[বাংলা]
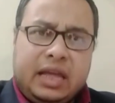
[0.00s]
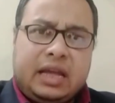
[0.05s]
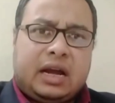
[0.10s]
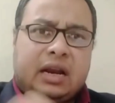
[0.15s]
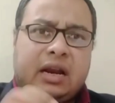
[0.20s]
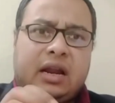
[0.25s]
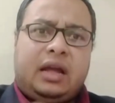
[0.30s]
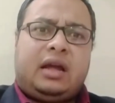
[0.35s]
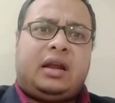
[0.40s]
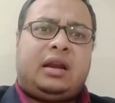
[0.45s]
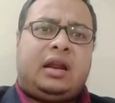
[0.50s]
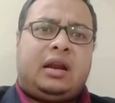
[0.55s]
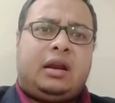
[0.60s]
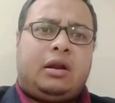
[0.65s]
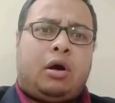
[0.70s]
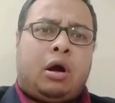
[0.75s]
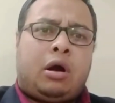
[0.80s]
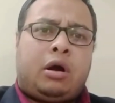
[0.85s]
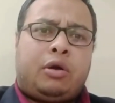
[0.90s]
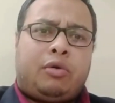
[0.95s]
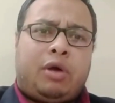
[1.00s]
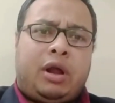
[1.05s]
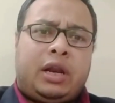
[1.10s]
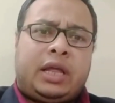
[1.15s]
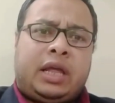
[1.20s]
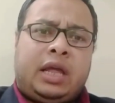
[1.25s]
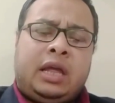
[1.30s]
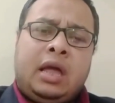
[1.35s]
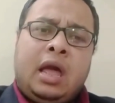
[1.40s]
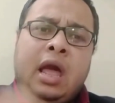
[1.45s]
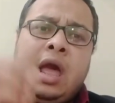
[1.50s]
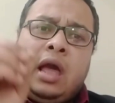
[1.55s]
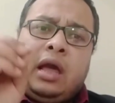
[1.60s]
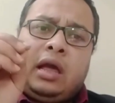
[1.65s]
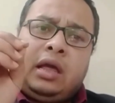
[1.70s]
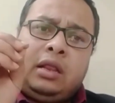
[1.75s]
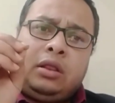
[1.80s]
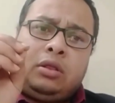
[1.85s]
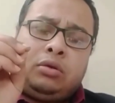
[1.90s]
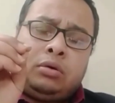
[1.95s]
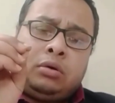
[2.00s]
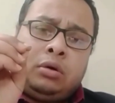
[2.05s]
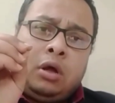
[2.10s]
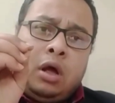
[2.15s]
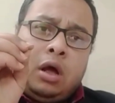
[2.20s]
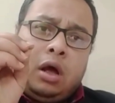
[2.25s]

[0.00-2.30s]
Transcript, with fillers: এই কানাইয়ালাল আগরওয়ালকে কিন্তু